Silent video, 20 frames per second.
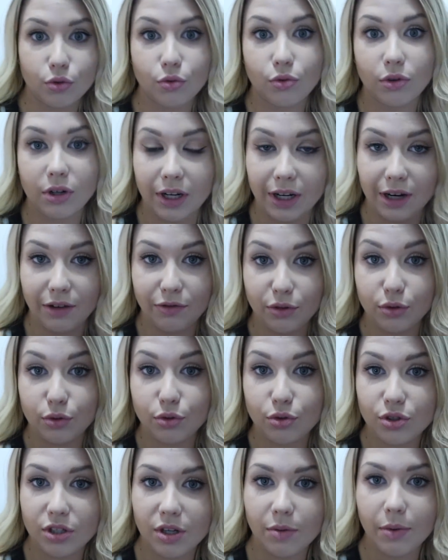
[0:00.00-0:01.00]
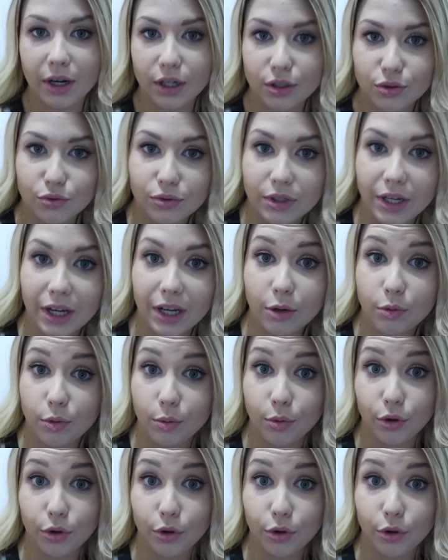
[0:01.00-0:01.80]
Donc là, il a fallu que je débarrasse tout derrière pour